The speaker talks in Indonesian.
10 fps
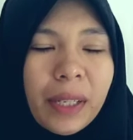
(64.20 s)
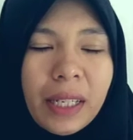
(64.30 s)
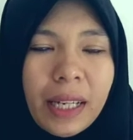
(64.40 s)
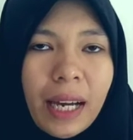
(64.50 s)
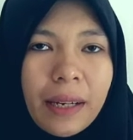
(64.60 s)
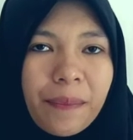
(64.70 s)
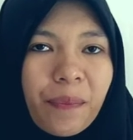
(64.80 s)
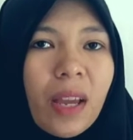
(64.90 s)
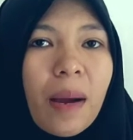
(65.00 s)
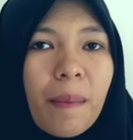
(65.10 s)
pendidikan.
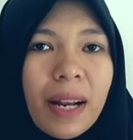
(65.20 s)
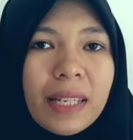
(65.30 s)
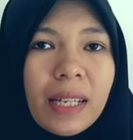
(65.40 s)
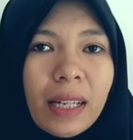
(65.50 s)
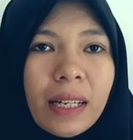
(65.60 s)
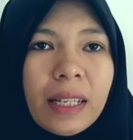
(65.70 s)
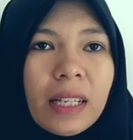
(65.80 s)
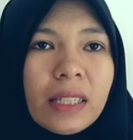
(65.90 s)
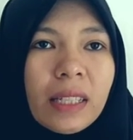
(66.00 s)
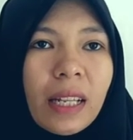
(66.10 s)
Perencanaan
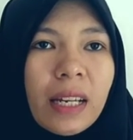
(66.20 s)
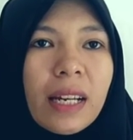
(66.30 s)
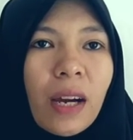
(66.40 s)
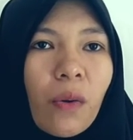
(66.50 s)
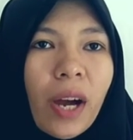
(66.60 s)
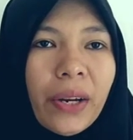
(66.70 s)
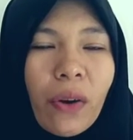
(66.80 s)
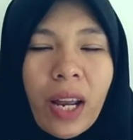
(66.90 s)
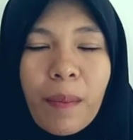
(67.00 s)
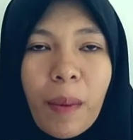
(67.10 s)
ini sendiri dilakukan
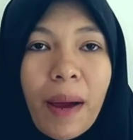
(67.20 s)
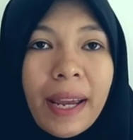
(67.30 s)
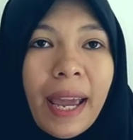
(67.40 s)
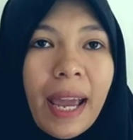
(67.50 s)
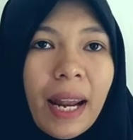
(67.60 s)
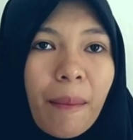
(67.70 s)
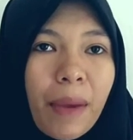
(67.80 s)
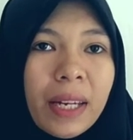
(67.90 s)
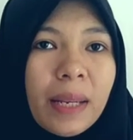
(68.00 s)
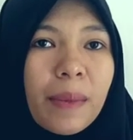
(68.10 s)
oleh berbagai
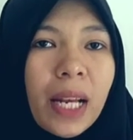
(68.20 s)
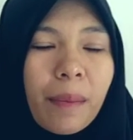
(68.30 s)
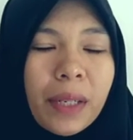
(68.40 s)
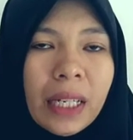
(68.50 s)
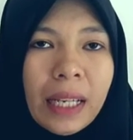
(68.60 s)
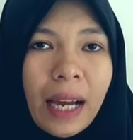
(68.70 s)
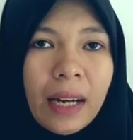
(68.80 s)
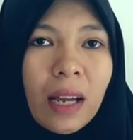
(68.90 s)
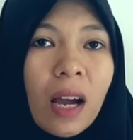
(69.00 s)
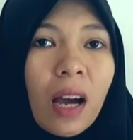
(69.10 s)
elemen di bidang
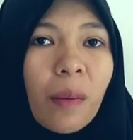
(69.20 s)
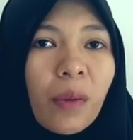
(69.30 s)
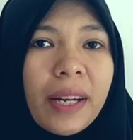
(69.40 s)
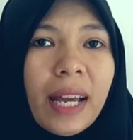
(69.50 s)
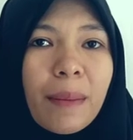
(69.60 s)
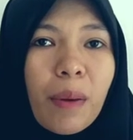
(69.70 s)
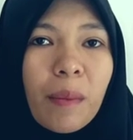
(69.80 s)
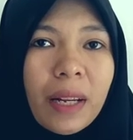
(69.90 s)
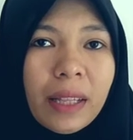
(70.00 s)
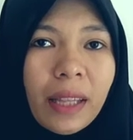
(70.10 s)
pendidikan, mulai dari
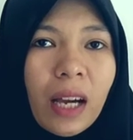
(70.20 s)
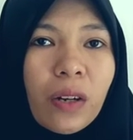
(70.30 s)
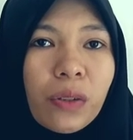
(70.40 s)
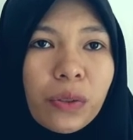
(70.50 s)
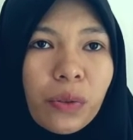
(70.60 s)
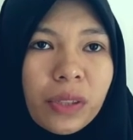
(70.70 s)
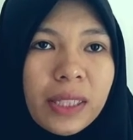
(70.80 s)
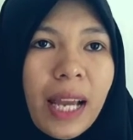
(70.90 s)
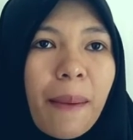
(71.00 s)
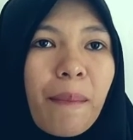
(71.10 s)
pemerintah
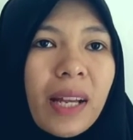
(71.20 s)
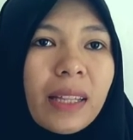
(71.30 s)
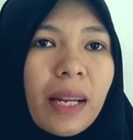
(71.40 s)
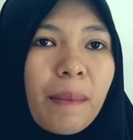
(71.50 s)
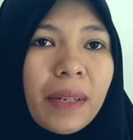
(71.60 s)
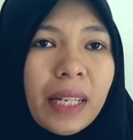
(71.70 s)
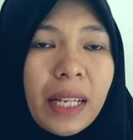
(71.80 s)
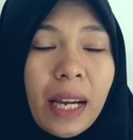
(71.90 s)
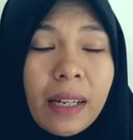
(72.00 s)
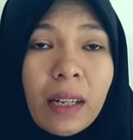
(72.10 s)
khususnya Menteri
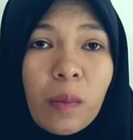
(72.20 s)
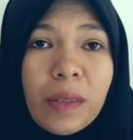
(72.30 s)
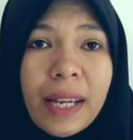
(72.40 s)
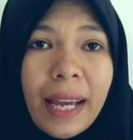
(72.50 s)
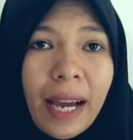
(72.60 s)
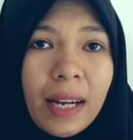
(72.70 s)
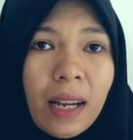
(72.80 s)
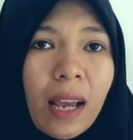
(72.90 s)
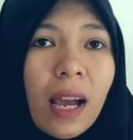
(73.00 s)
Pendidikan dan Kebudayaan,